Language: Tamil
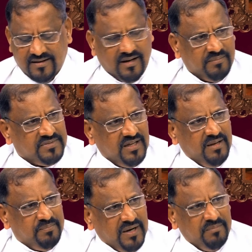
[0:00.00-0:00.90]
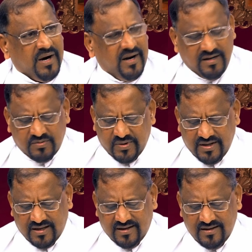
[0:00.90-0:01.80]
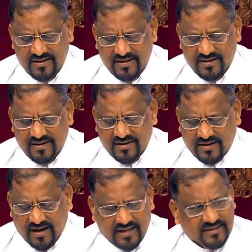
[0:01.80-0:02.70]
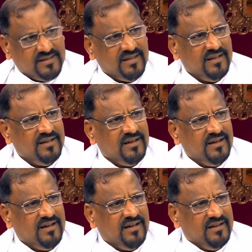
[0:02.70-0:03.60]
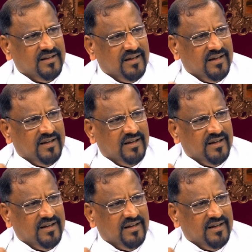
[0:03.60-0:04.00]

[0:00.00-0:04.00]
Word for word: நப்தலி பெண்மானின் கொடியை காத் அந்த